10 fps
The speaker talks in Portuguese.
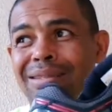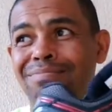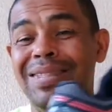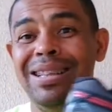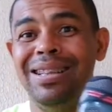
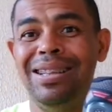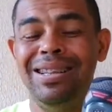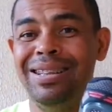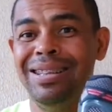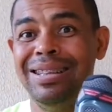
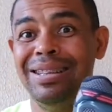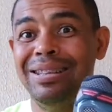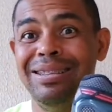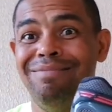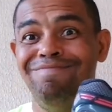Me,
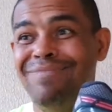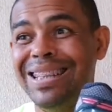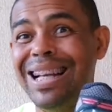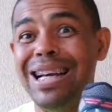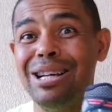me
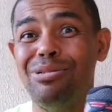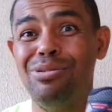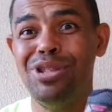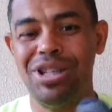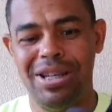dá
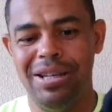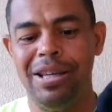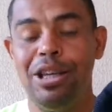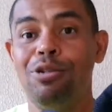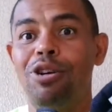angústia.
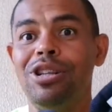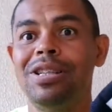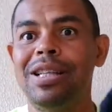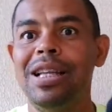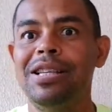Eu gosto de
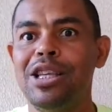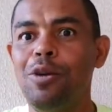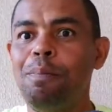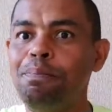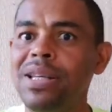tênis que
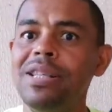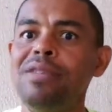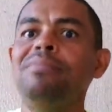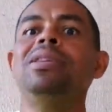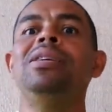eu pise
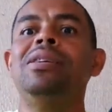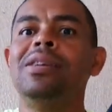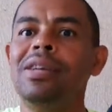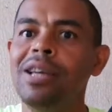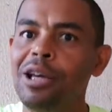e me,
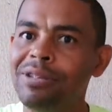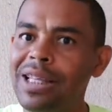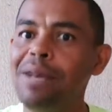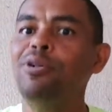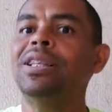eu
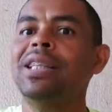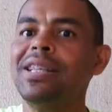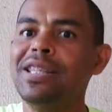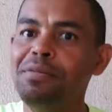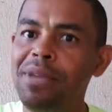tenho
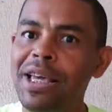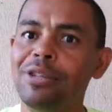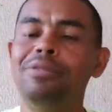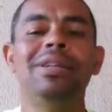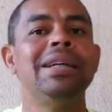
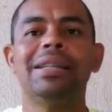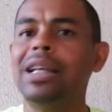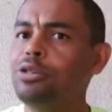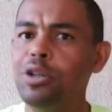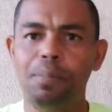amortecimento
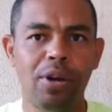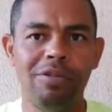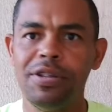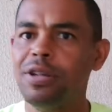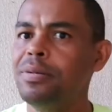tanto em
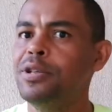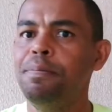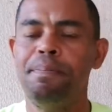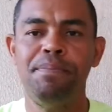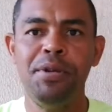prova de, de,
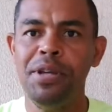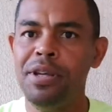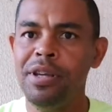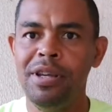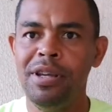
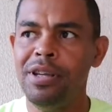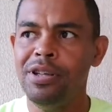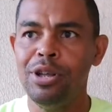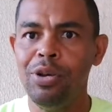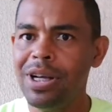de,
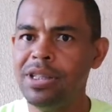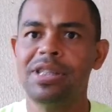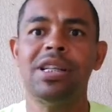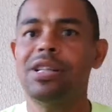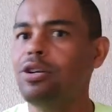de, longa
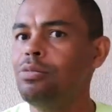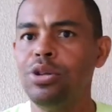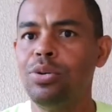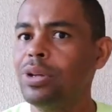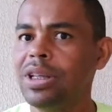distância como de
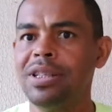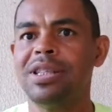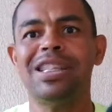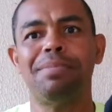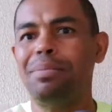curta
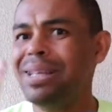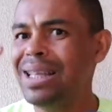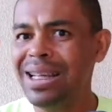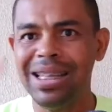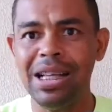distância, para mim
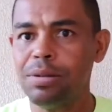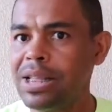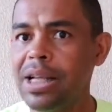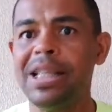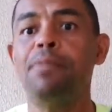tem que, ter,
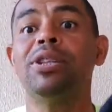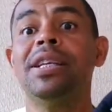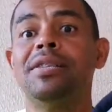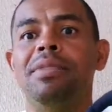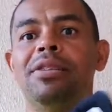tem que ter
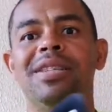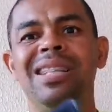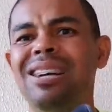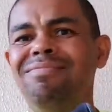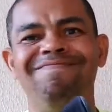amortecimento,
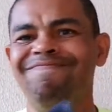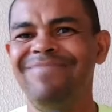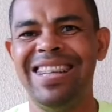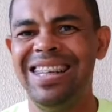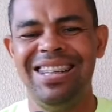senão
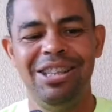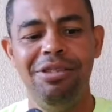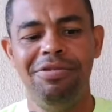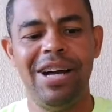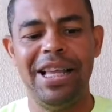
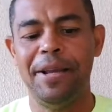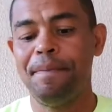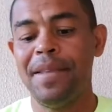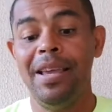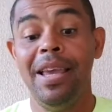não vai.
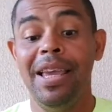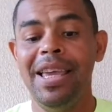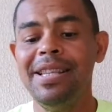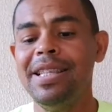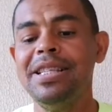
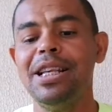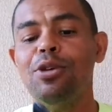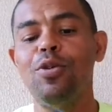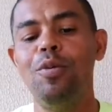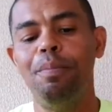Esse tênis aqui
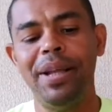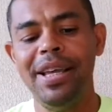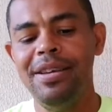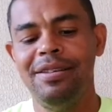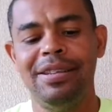eu
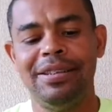comprei